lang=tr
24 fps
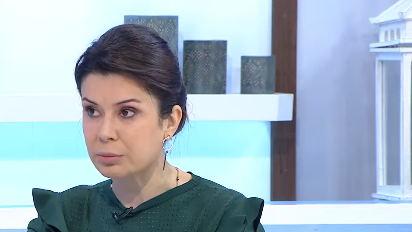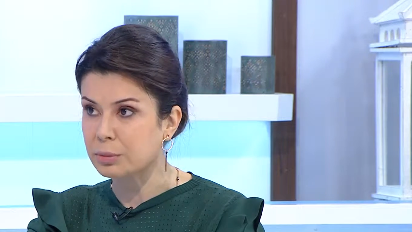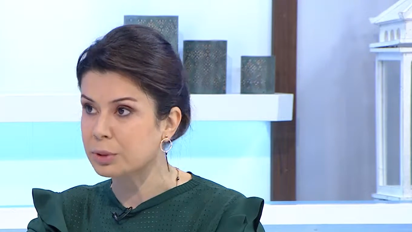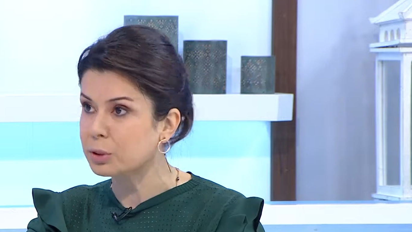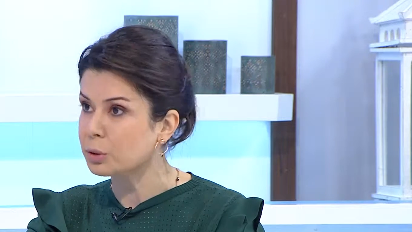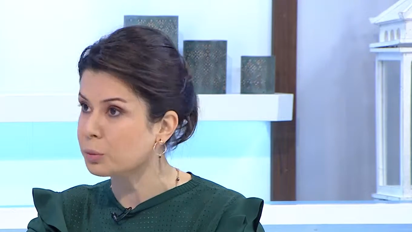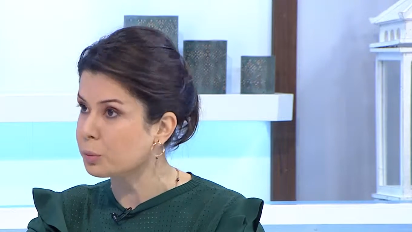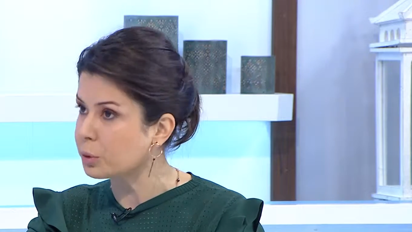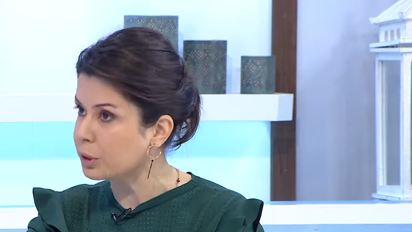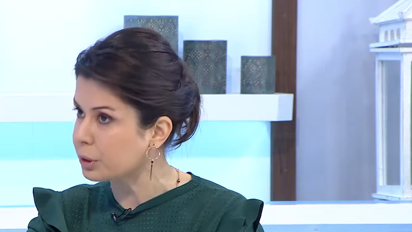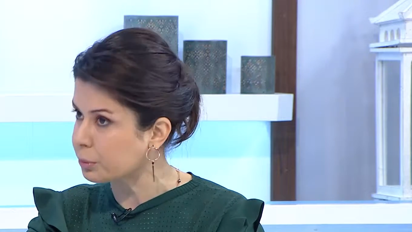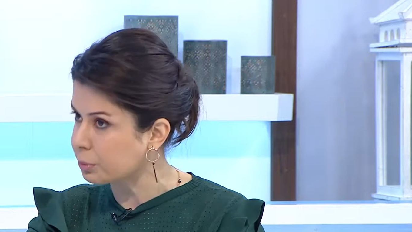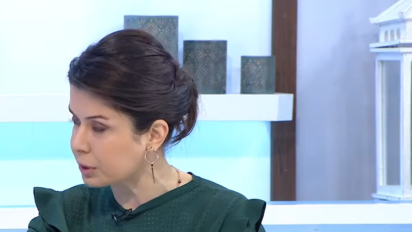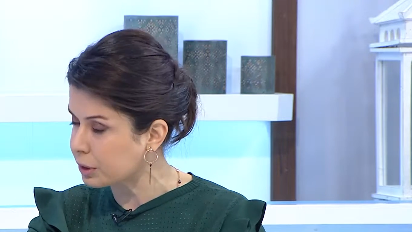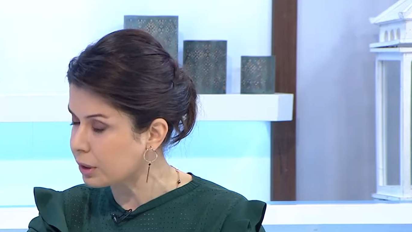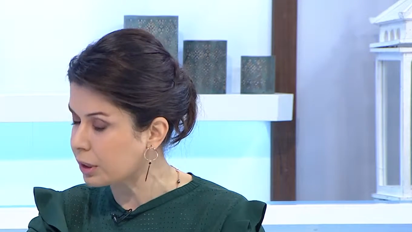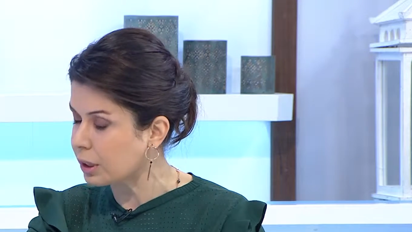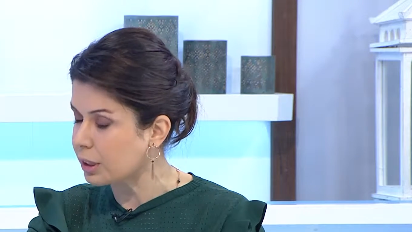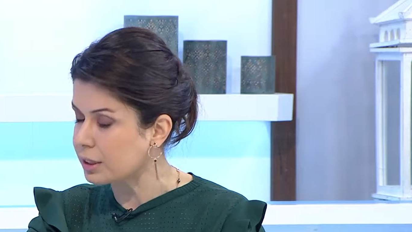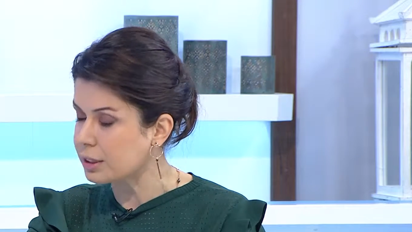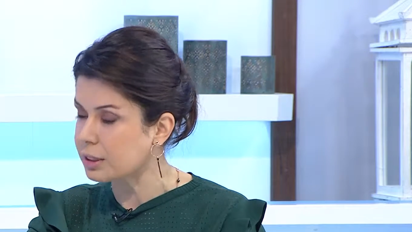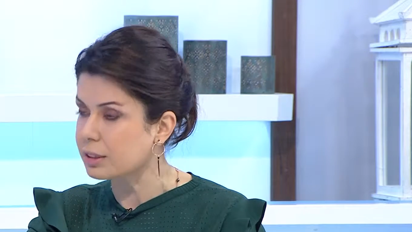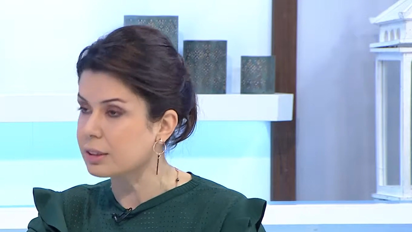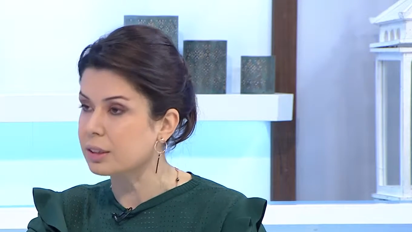metabolik bir
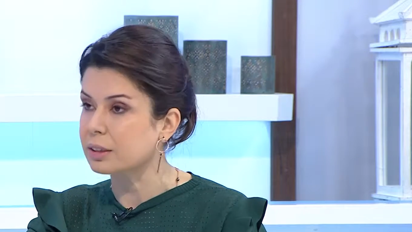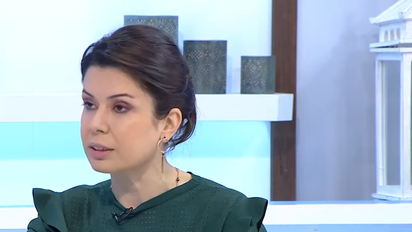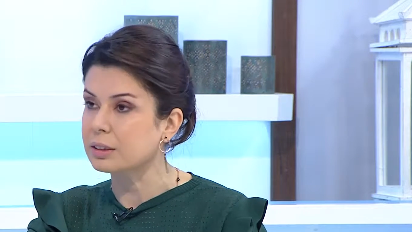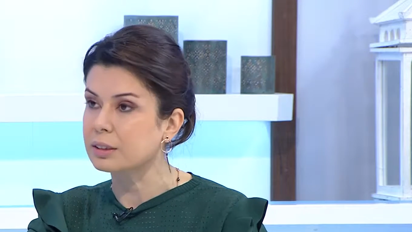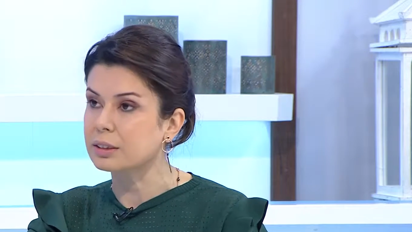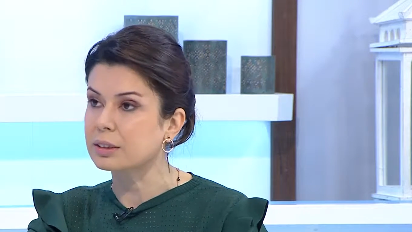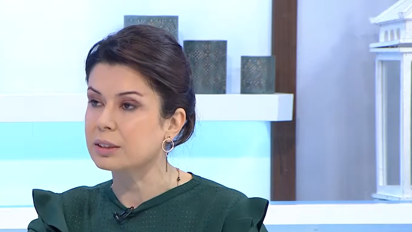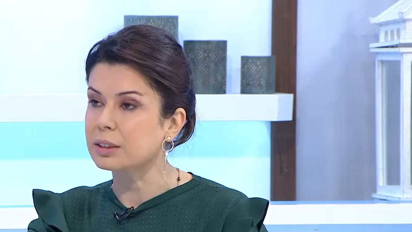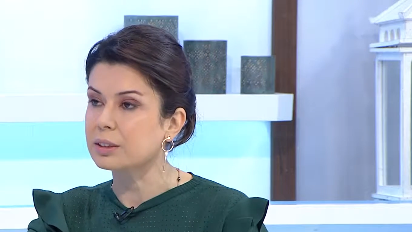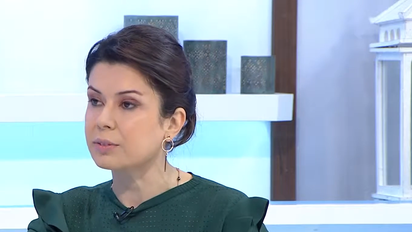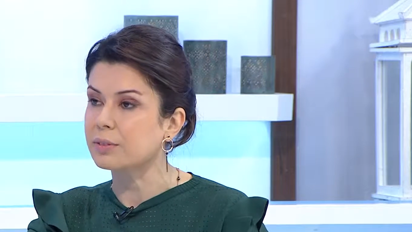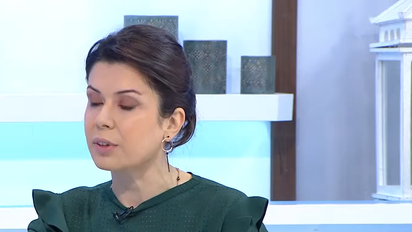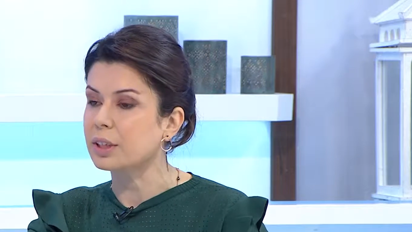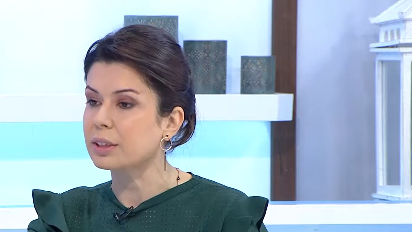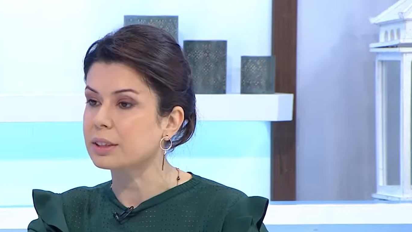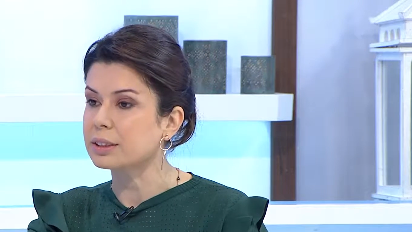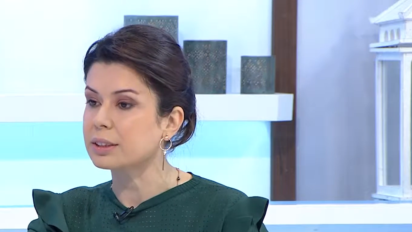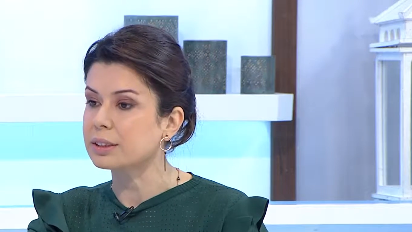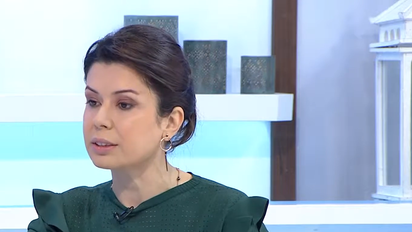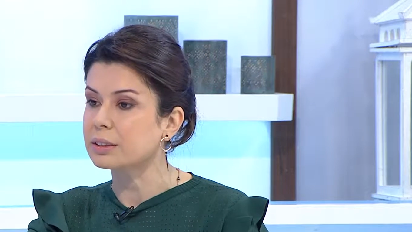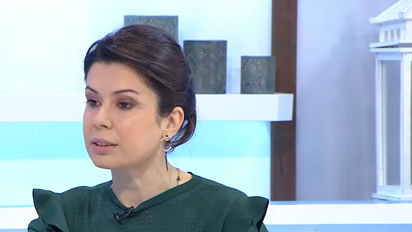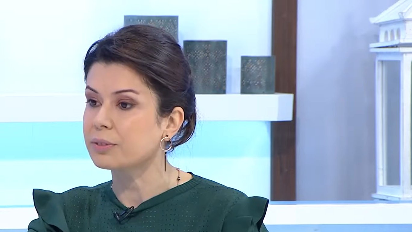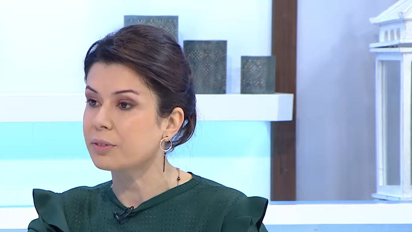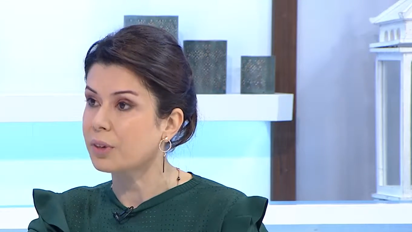hastalığınız var,
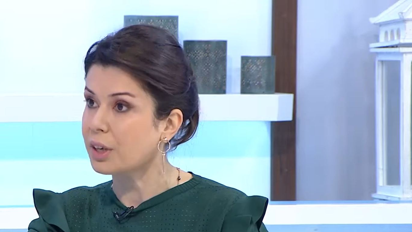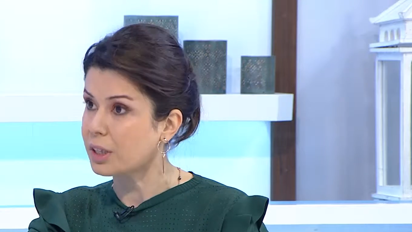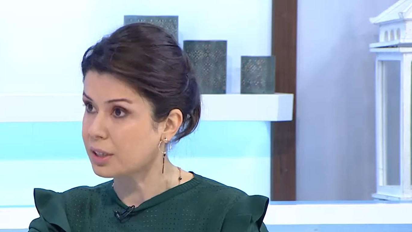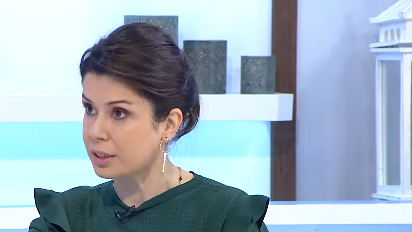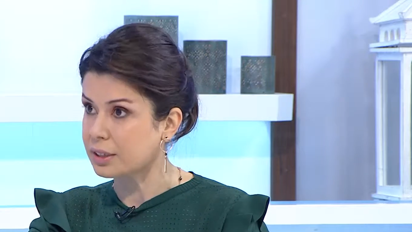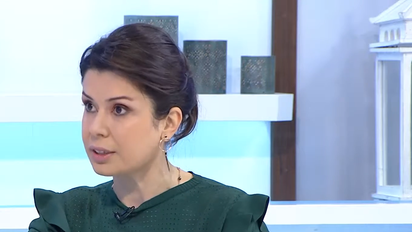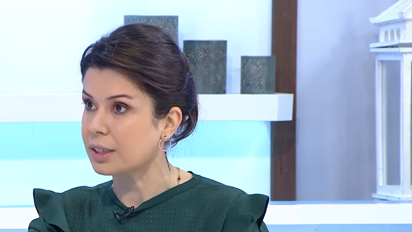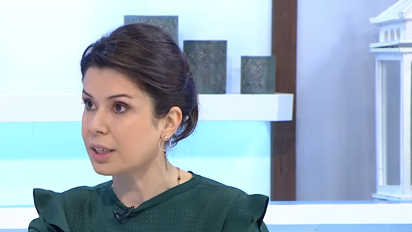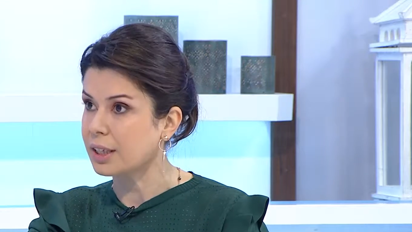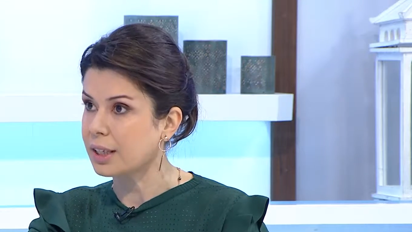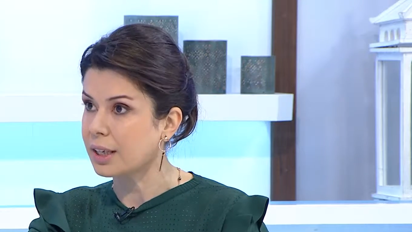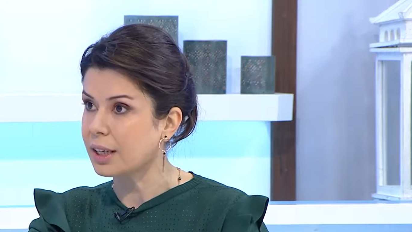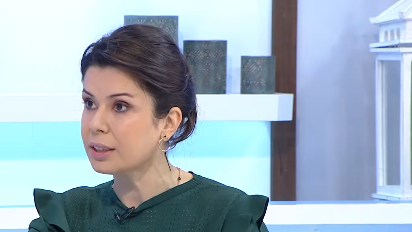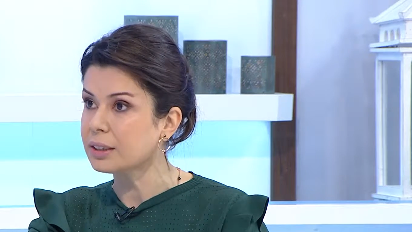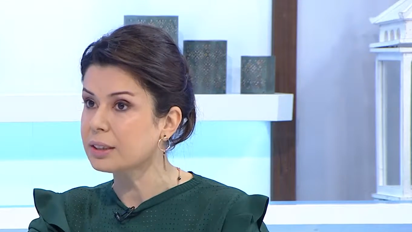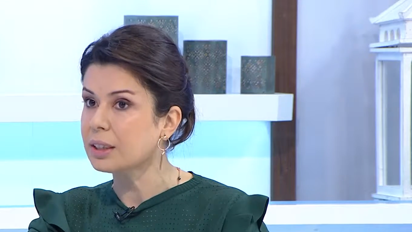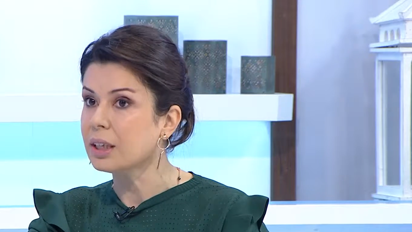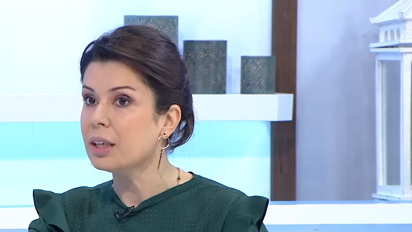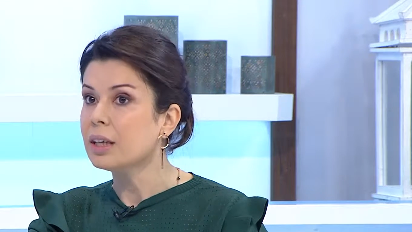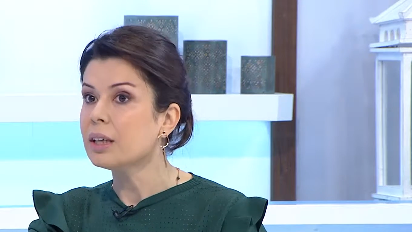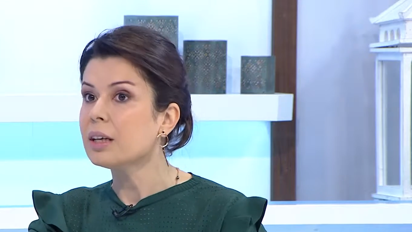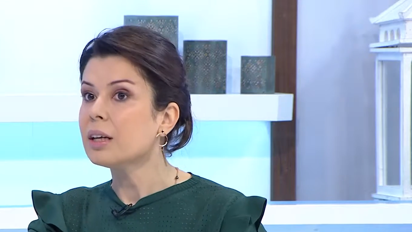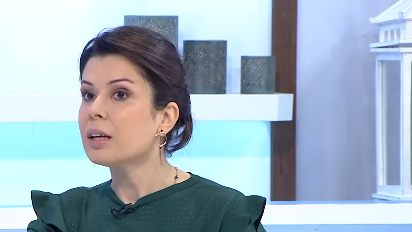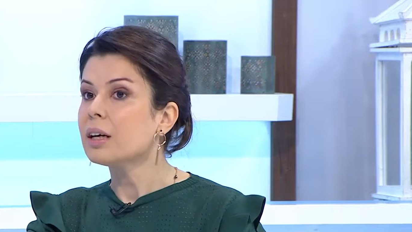varsa eğer
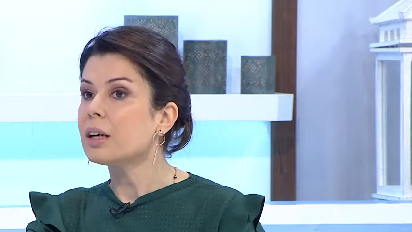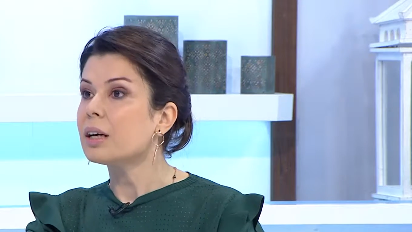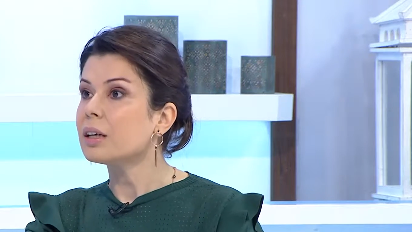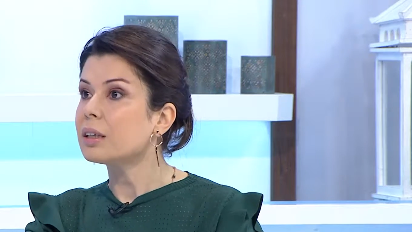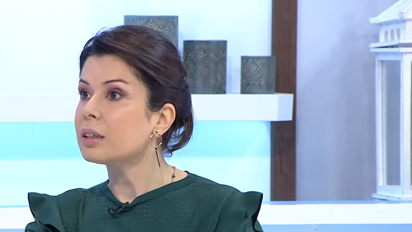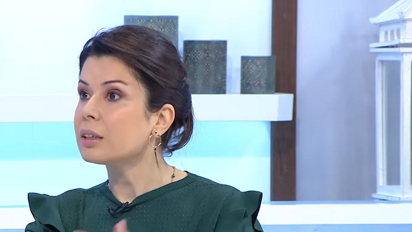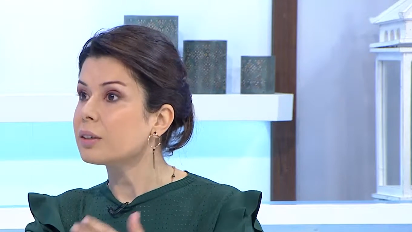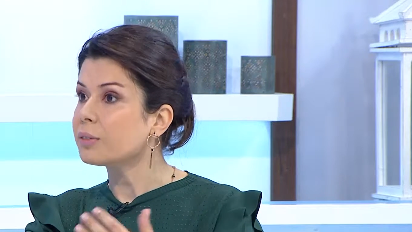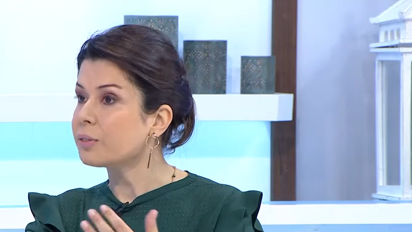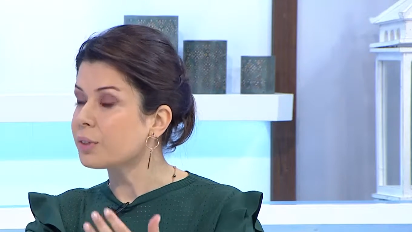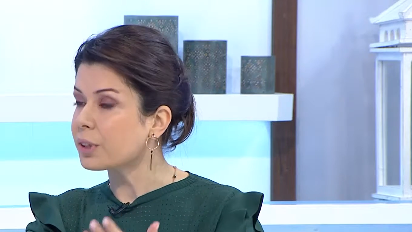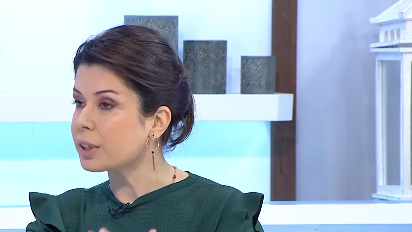e,